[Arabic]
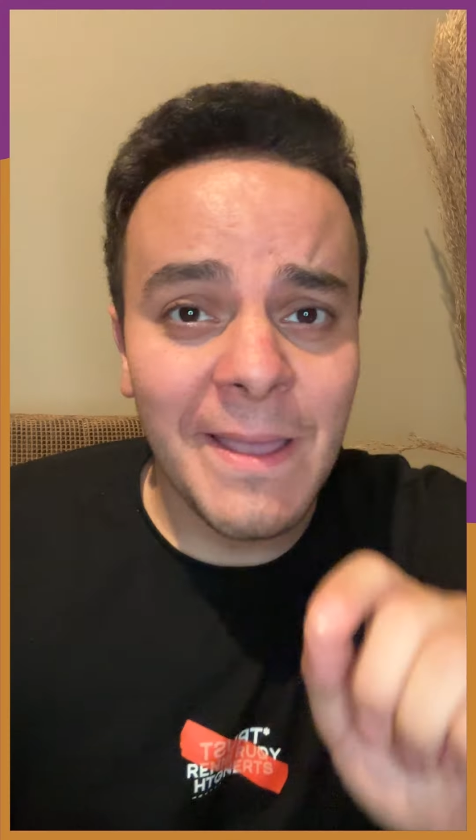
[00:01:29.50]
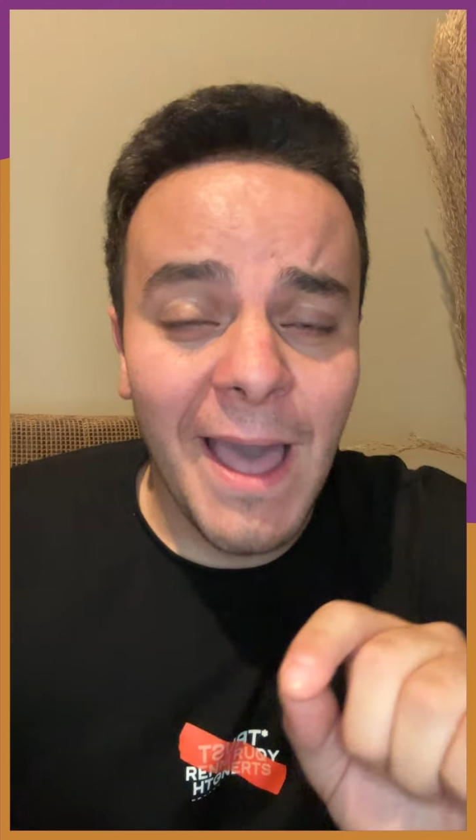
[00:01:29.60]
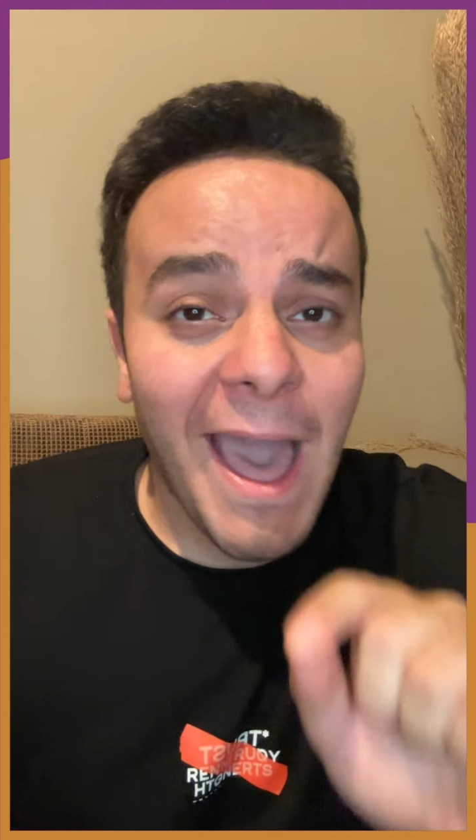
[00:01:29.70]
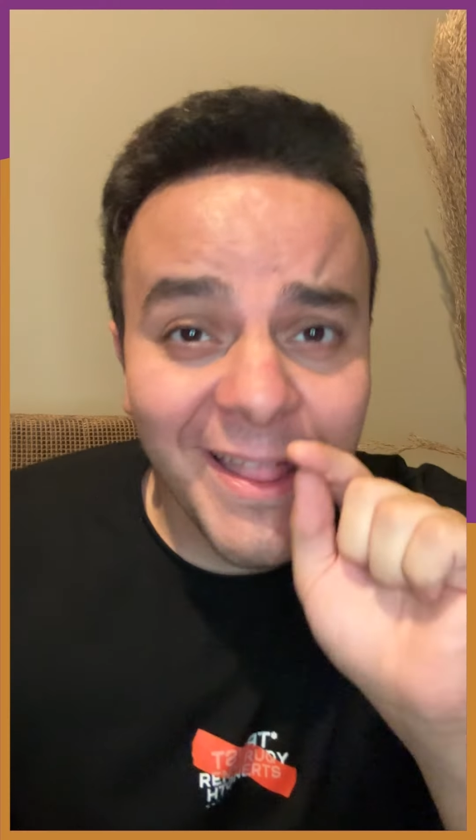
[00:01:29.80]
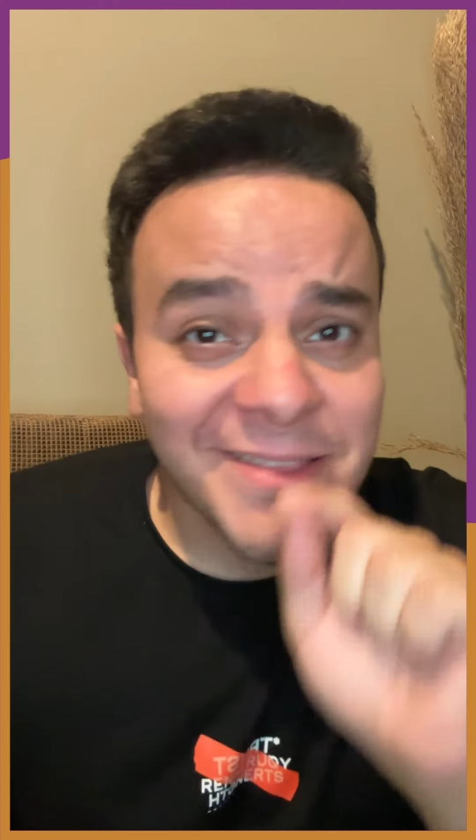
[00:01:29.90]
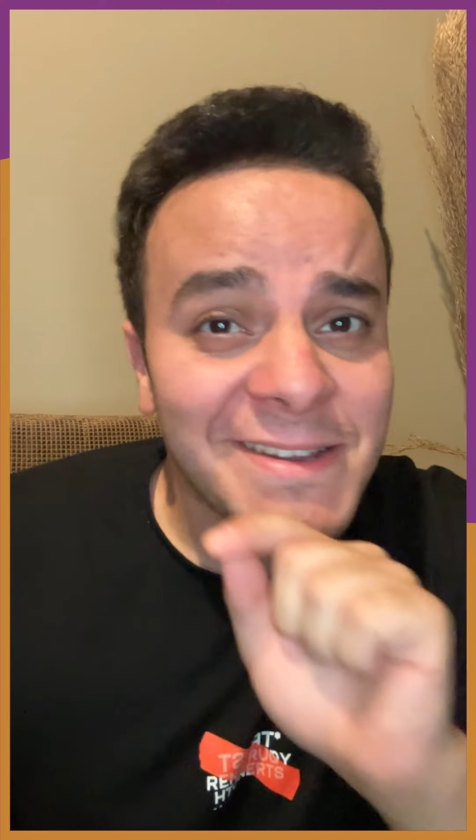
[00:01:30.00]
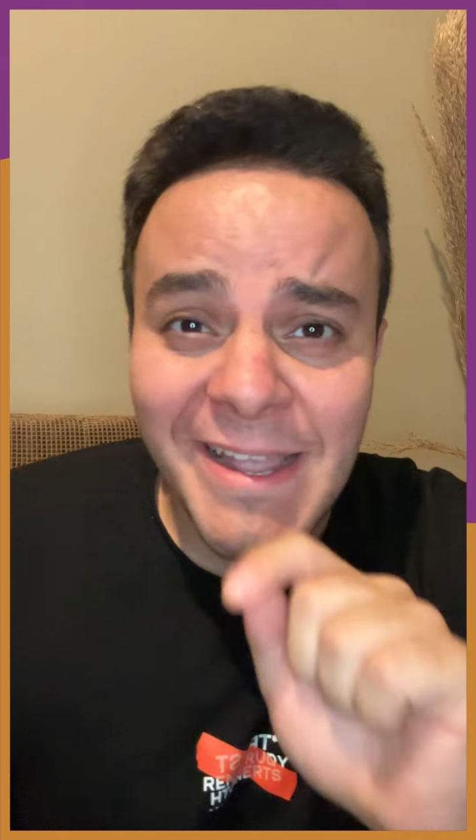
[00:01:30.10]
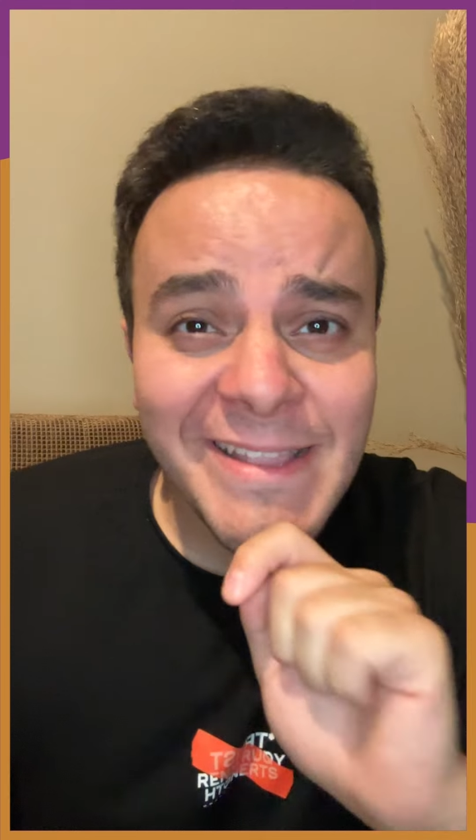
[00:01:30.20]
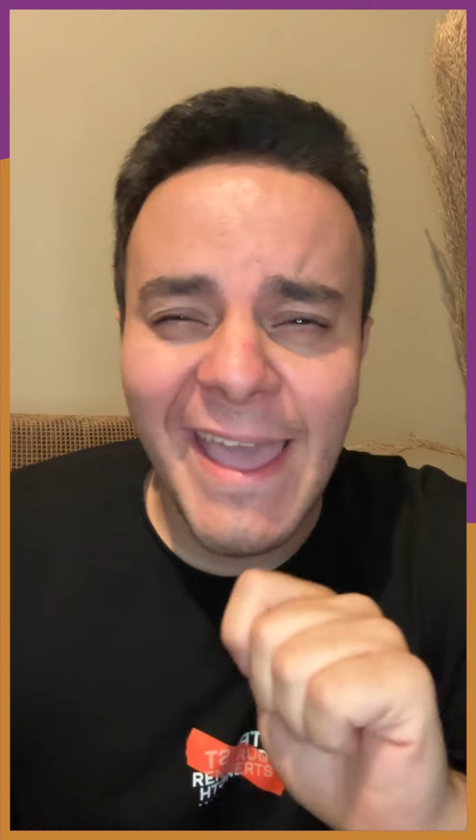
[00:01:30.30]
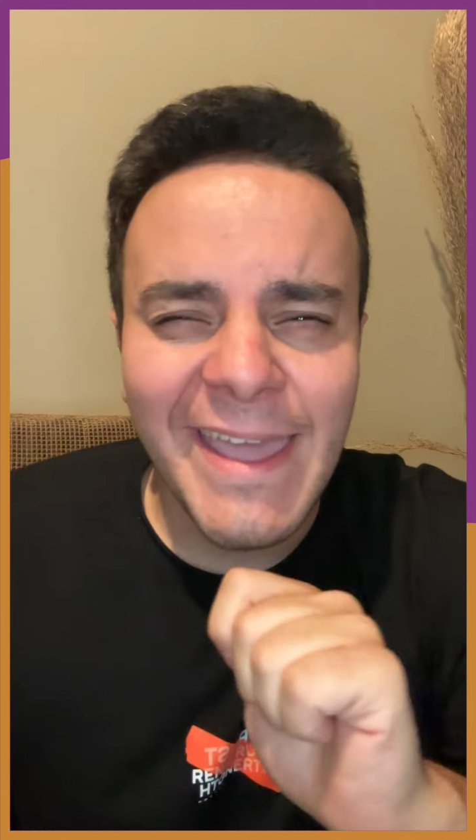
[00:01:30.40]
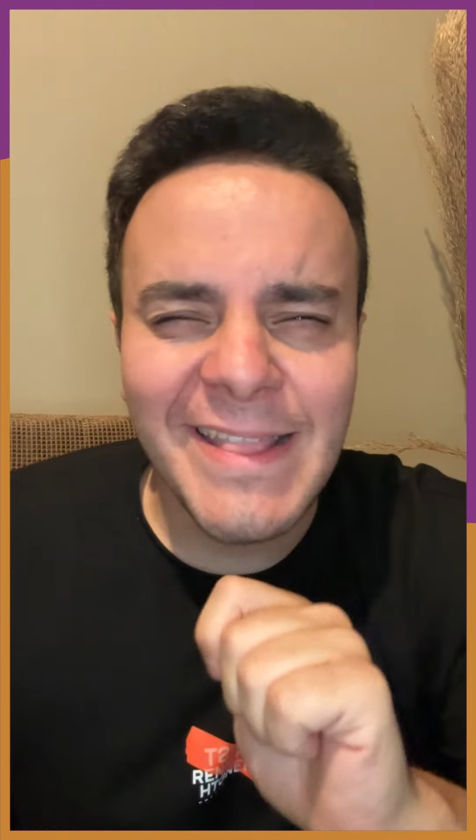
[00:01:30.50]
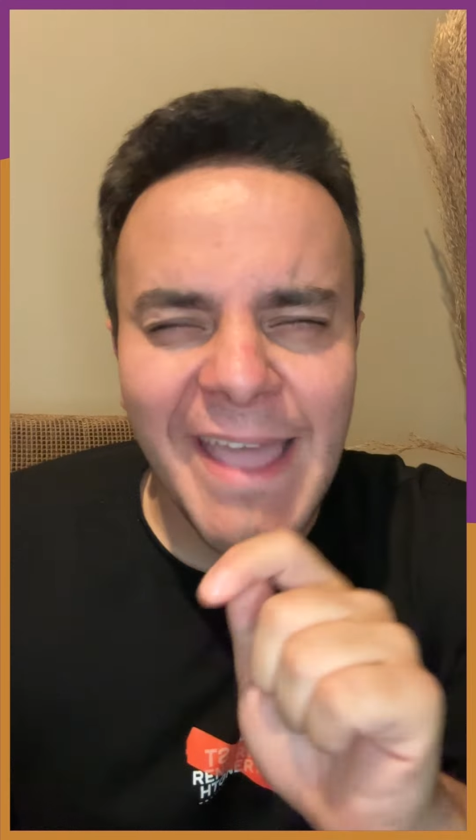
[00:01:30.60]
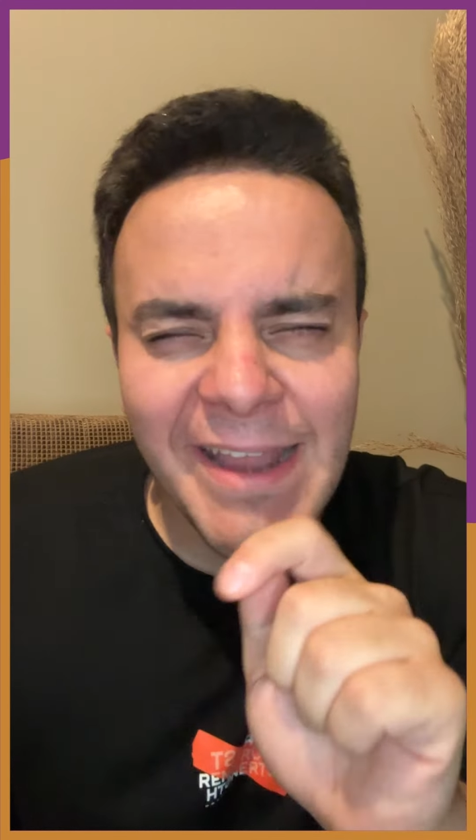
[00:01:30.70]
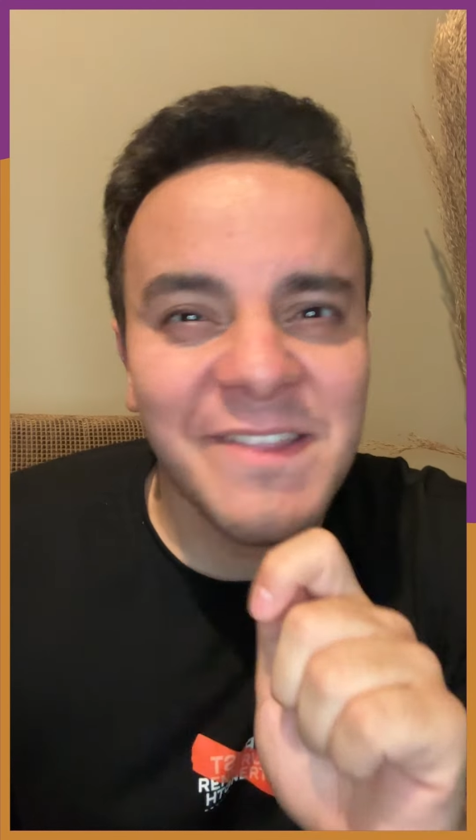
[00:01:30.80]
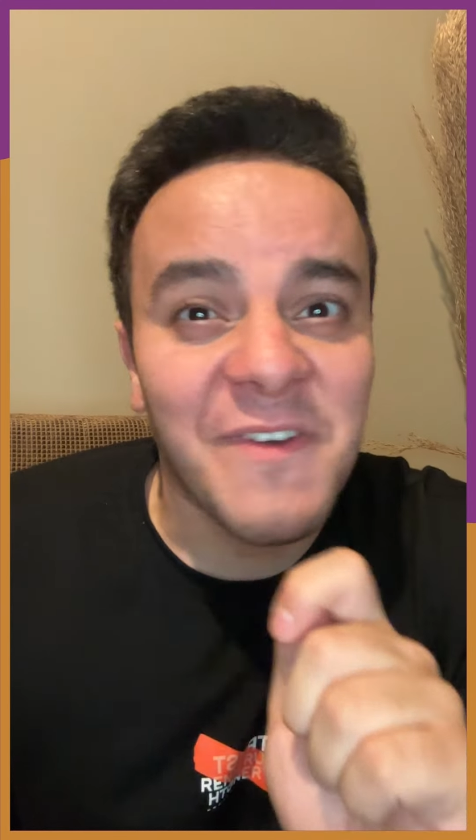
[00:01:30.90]
حضرتك داخل
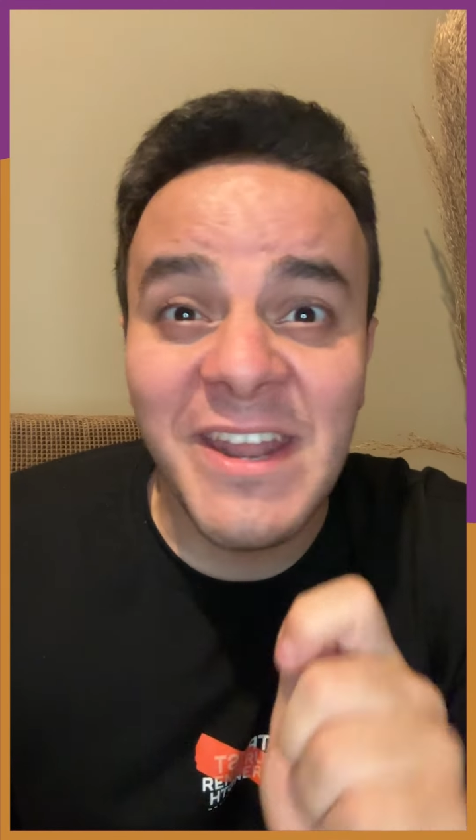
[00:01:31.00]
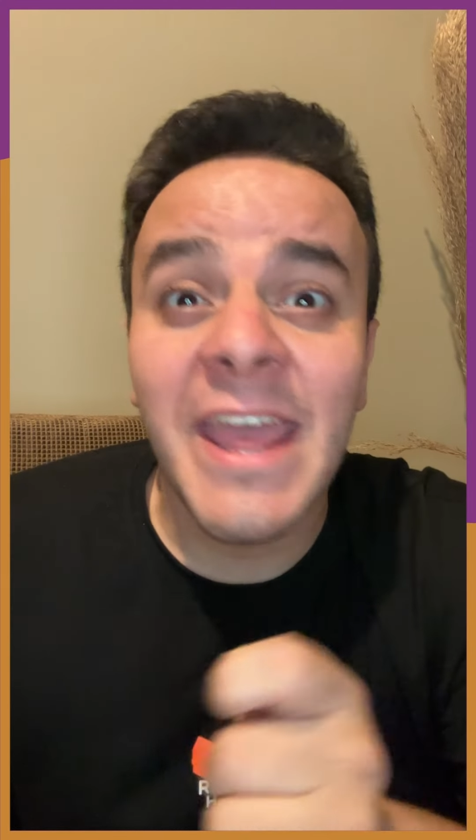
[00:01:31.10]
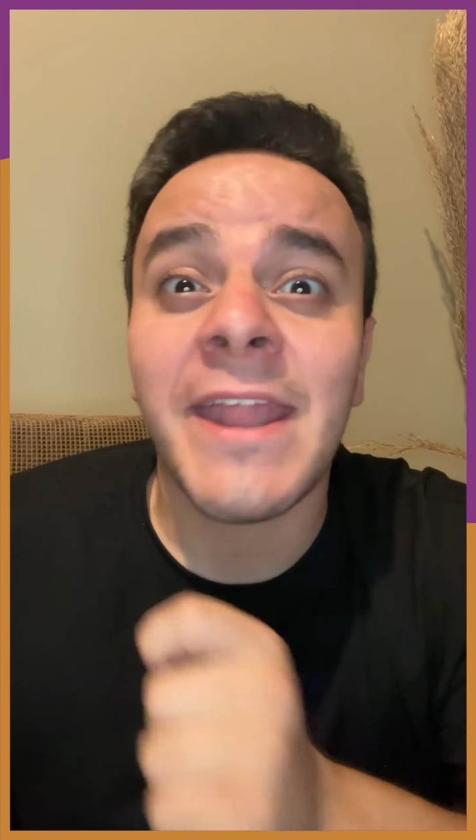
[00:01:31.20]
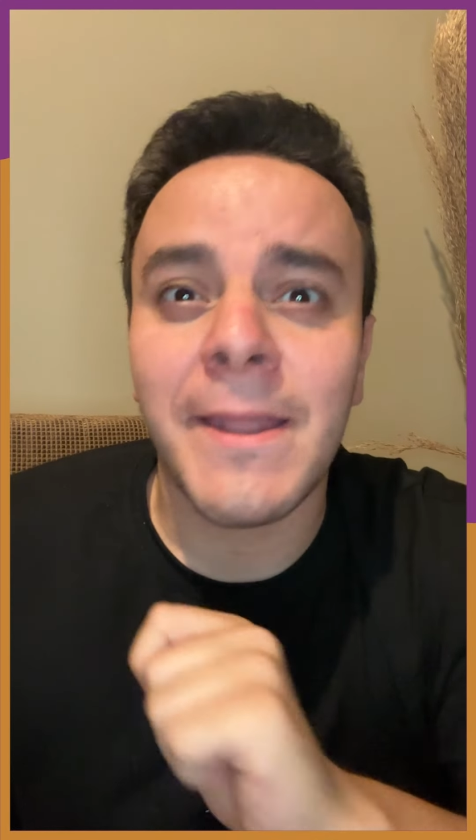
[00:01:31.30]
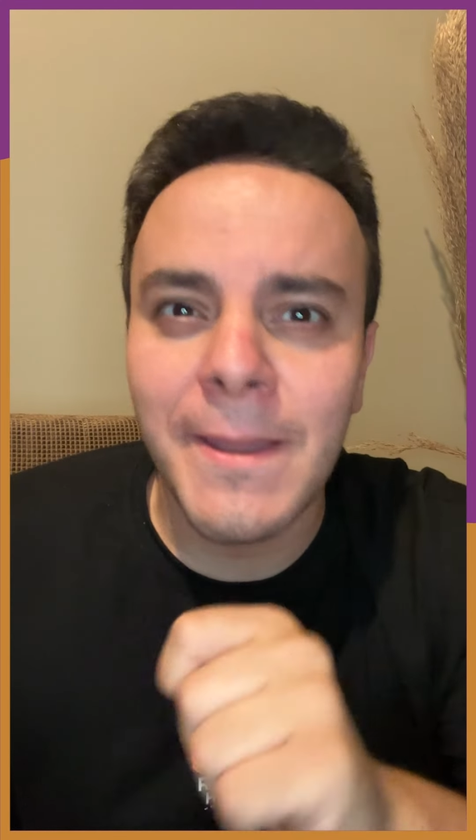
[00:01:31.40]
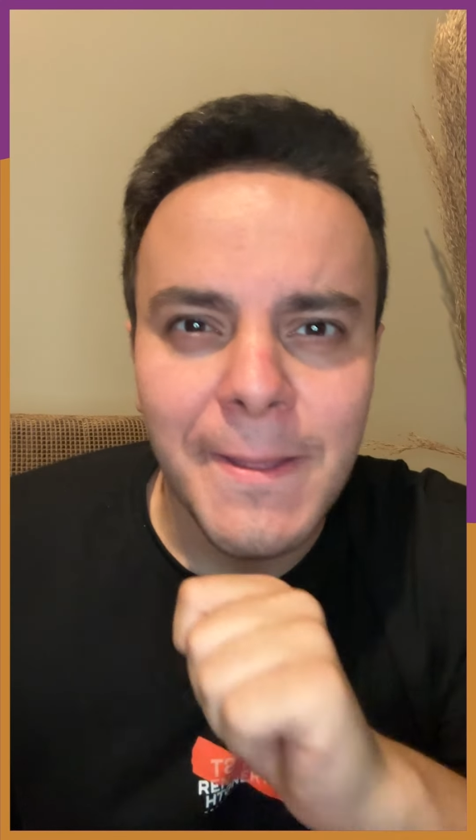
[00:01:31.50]
دخلة فنان